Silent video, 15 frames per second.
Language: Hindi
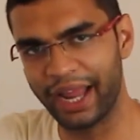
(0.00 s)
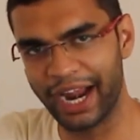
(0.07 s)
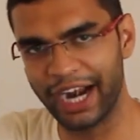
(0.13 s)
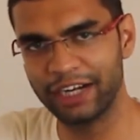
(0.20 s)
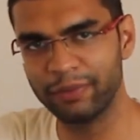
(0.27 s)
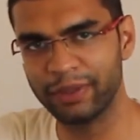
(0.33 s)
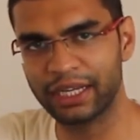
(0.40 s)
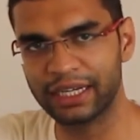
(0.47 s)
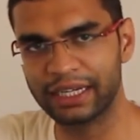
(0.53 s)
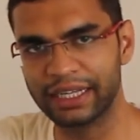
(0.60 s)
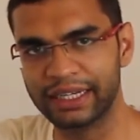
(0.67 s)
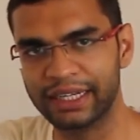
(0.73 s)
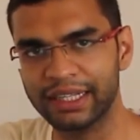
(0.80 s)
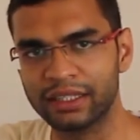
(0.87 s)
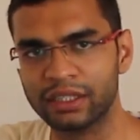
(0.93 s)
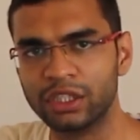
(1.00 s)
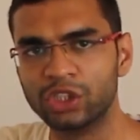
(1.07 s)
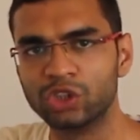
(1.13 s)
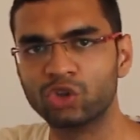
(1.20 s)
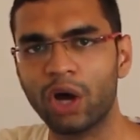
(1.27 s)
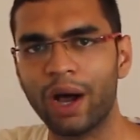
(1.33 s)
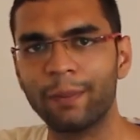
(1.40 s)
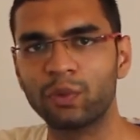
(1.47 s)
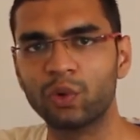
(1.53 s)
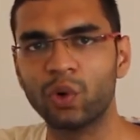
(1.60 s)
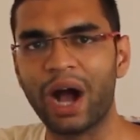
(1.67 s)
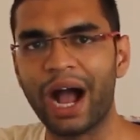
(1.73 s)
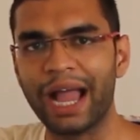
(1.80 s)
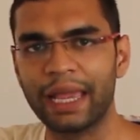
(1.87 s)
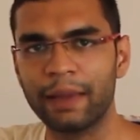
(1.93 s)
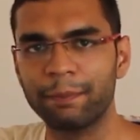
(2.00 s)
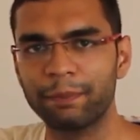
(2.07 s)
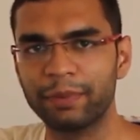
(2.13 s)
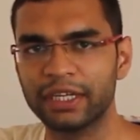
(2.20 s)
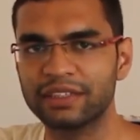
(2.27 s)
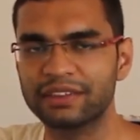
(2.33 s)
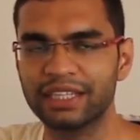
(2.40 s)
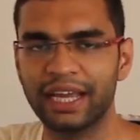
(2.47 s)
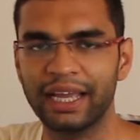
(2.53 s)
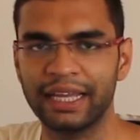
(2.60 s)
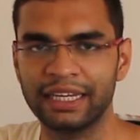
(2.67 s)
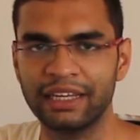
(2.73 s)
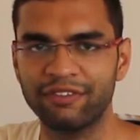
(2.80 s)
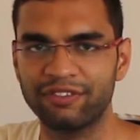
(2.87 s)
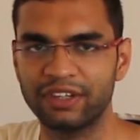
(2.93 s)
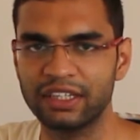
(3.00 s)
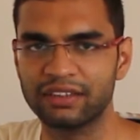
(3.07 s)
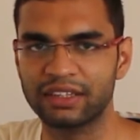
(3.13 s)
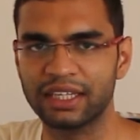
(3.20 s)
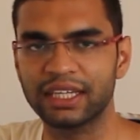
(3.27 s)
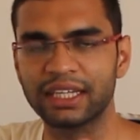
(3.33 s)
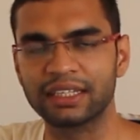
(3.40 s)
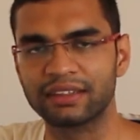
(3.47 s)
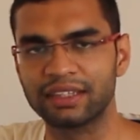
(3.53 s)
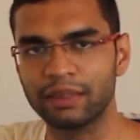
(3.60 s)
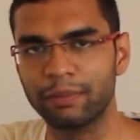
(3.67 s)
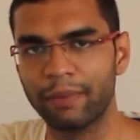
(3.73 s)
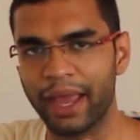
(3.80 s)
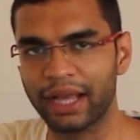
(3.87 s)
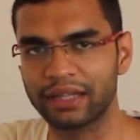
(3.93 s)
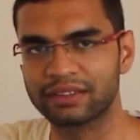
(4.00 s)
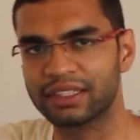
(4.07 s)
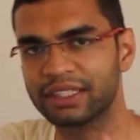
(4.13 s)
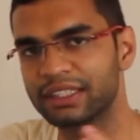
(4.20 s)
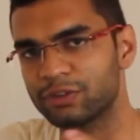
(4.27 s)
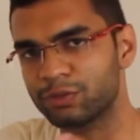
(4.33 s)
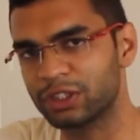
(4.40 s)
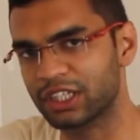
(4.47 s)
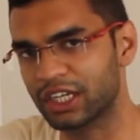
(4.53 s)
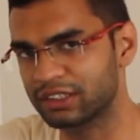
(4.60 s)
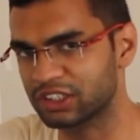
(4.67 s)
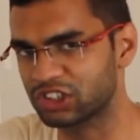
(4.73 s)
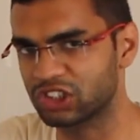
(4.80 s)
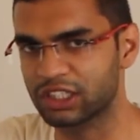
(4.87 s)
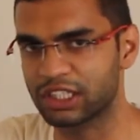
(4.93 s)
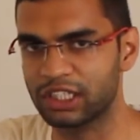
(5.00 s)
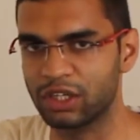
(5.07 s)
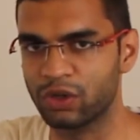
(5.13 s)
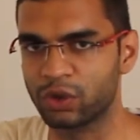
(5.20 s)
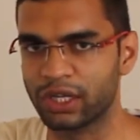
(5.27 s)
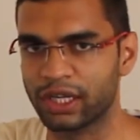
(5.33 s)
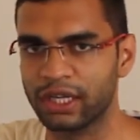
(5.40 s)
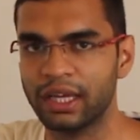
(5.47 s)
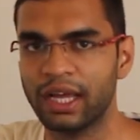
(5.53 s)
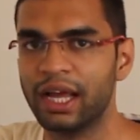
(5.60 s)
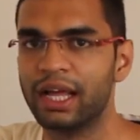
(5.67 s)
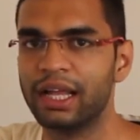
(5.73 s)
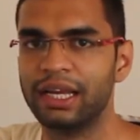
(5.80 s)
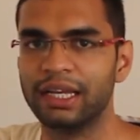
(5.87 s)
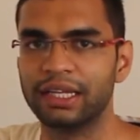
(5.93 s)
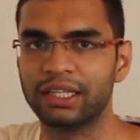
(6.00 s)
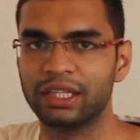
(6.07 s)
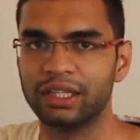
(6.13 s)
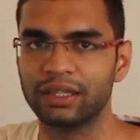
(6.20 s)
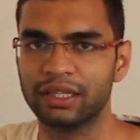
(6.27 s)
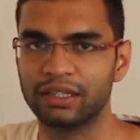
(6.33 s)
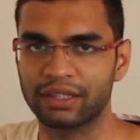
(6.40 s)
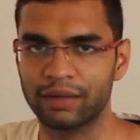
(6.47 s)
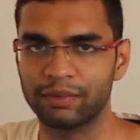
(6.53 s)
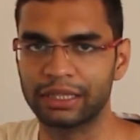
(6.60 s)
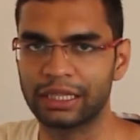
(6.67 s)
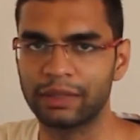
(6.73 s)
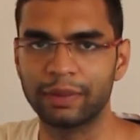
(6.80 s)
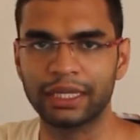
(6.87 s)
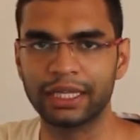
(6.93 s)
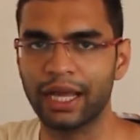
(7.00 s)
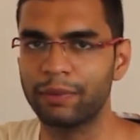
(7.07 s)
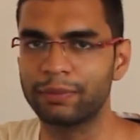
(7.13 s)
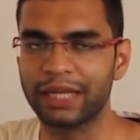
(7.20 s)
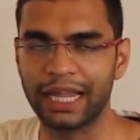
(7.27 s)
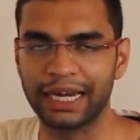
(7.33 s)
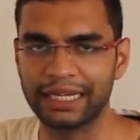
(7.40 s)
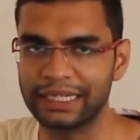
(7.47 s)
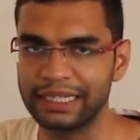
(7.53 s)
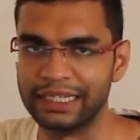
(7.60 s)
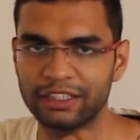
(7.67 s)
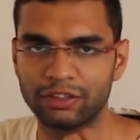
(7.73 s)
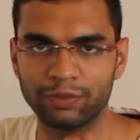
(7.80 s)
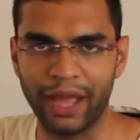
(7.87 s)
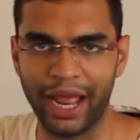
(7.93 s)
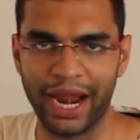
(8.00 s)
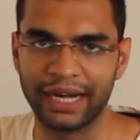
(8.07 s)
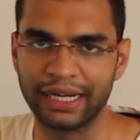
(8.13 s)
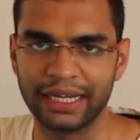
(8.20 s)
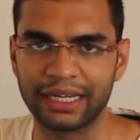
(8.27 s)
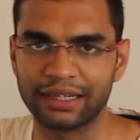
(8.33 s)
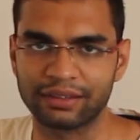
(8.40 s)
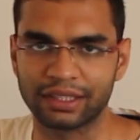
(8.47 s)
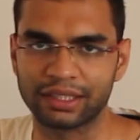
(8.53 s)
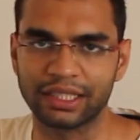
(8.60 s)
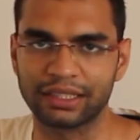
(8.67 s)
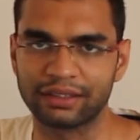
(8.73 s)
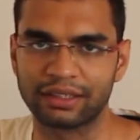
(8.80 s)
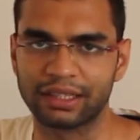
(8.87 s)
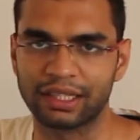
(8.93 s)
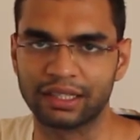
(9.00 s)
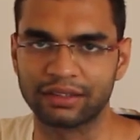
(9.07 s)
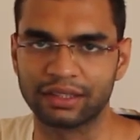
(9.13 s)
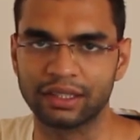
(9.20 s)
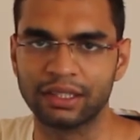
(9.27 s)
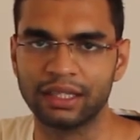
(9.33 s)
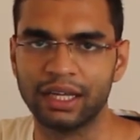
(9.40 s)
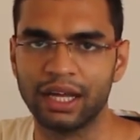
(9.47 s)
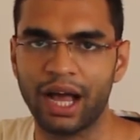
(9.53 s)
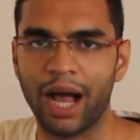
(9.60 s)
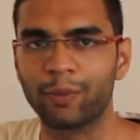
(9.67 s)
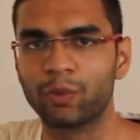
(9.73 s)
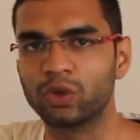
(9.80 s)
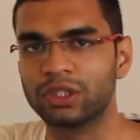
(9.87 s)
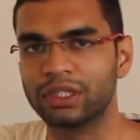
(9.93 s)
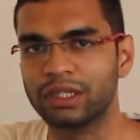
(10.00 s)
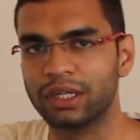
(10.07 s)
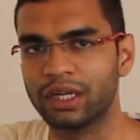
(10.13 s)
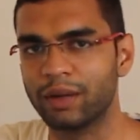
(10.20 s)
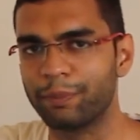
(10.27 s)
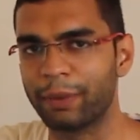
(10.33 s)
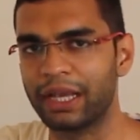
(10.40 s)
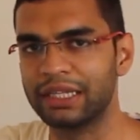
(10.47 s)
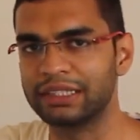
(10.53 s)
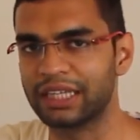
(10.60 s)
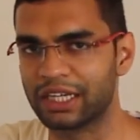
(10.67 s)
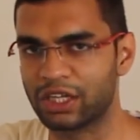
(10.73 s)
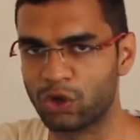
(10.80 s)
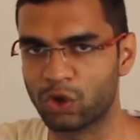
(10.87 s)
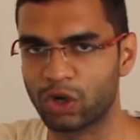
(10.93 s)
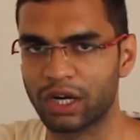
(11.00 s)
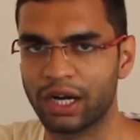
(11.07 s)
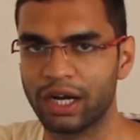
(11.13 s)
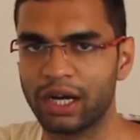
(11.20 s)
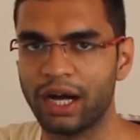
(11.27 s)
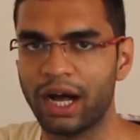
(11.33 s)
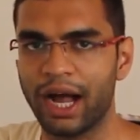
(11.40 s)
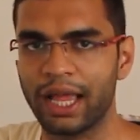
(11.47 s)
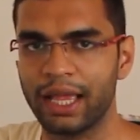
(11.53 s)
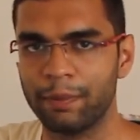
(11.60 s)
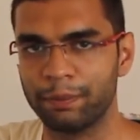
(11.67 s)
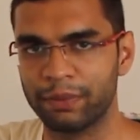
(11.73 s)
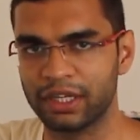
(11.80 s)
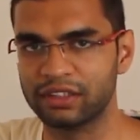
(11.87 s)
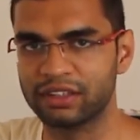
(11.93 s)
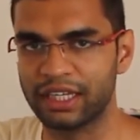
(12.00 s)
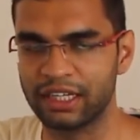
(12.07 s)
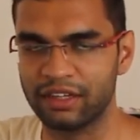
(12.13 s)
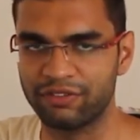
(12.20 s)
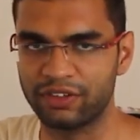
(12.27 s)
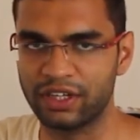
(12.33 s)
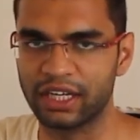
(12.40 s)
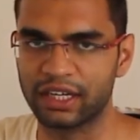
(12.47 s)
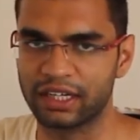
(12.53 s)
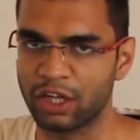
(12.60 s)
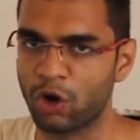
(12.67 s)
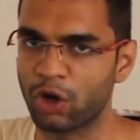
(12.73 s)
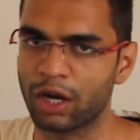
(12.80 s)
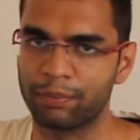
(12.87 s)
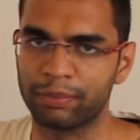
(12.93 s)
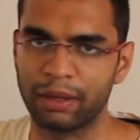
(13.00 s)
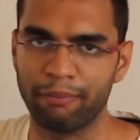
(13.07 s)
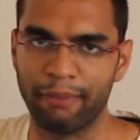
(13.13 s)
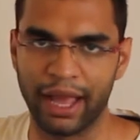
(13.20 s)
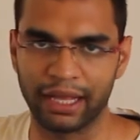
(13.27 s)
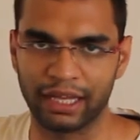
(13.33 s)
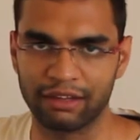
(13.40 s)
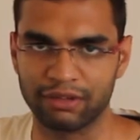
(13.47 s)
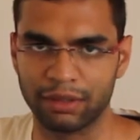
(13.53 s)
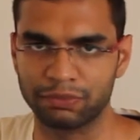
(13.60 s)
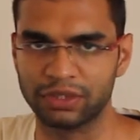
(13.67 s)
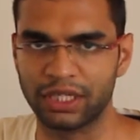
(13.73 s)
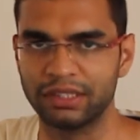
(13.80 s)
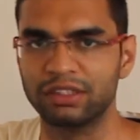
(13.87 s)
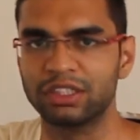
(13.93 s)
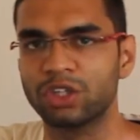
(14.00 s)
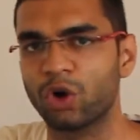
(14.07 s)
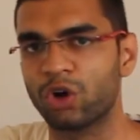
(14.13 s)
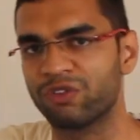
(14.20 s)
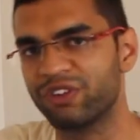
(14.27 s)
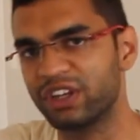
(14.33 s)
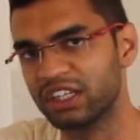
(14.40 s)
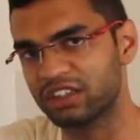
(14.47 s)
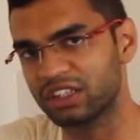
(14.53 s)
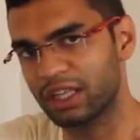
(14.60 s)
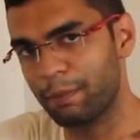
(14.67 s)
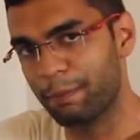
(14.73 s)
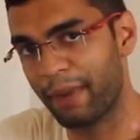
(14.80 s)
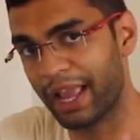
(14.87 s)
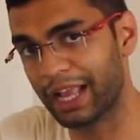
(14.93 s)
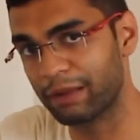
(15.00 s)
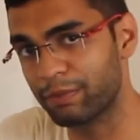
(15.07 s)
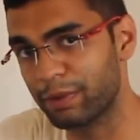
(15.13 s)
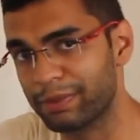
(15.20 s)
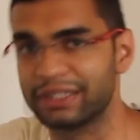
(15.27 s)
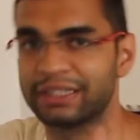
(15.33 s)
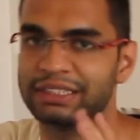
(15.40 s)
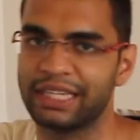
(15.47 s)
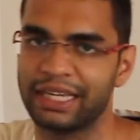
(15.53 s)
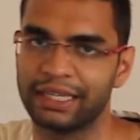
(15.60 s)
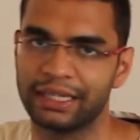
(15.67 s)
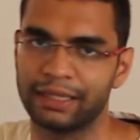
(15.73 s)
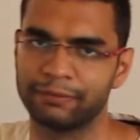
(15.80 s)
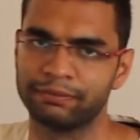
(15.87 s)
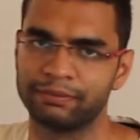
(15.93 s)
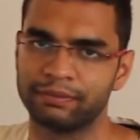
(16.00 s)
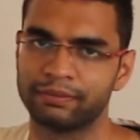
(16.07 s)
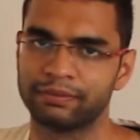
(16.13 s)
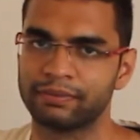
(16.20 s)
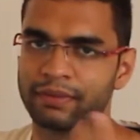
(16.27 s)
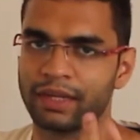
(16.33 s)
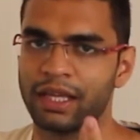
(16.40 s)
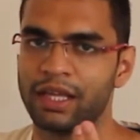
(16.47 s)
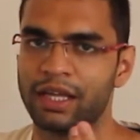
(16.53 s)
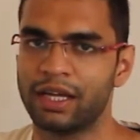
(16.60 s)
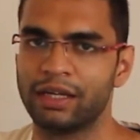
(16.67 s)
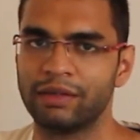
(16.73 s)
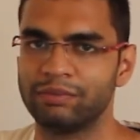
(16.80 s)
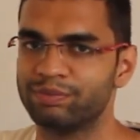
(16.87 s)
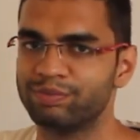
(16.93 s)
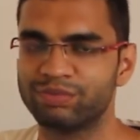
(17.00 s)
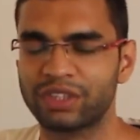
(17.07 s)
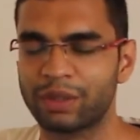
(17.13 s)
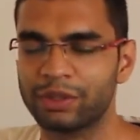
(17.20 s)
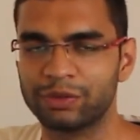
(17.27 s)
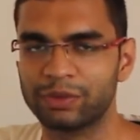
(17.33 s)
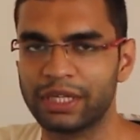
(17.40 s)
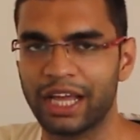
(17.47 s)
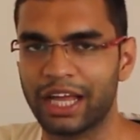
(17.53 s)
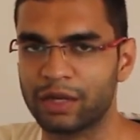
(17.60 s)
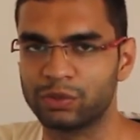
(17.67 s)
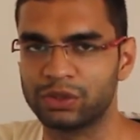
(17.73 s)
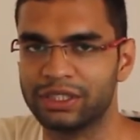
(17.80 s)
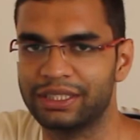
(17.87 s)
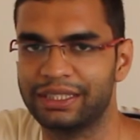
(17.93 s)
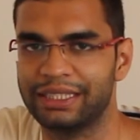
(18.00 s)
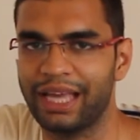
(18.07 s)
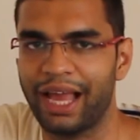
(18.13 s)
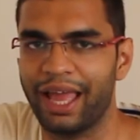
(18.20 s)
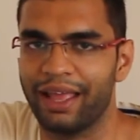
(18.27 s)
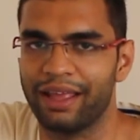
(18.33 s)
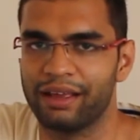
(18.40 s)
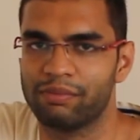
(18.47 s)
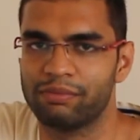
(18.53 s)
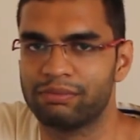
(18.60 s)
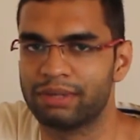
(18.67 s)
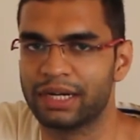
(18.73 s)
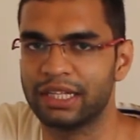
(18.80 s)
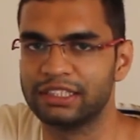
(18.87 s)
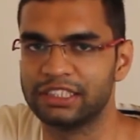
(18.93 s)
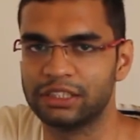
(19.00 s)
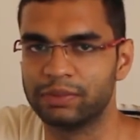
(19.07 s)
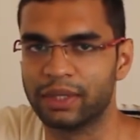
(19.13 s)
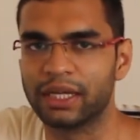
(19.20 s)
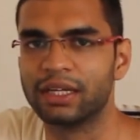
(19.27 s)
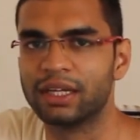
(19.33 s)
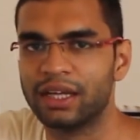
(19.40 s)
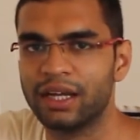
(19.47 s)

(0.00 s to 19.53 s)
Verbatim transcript: ऐड भी करने हैं ना तो आपको आई या एन e से किसी बैंक से इसमें ट्रांजेक्शन करने होंगे इसका मतलब है कि आप डायरेक्टली इसमें ऐड नहीं कर सकते किसी तरह से आपको पहले जाना होगा आई एम पी एस एन एफ टी करना होगा अपने बैंक के वेबसाइट से और फिर इसके बैंक में पैसे जाएंगे समझ में नहीं आ रहा मुझे क्या है ये बड़ा अजीब है